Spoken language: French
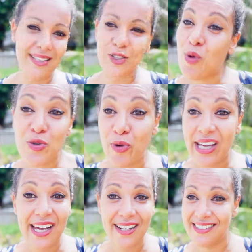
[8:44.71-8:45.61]
moi, je me
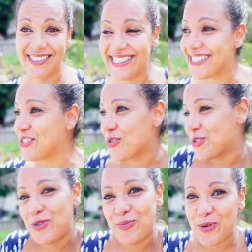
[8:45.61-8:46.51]
régale. Ici,
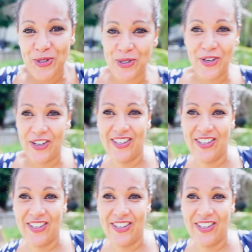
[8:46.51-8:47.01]
je, mange ah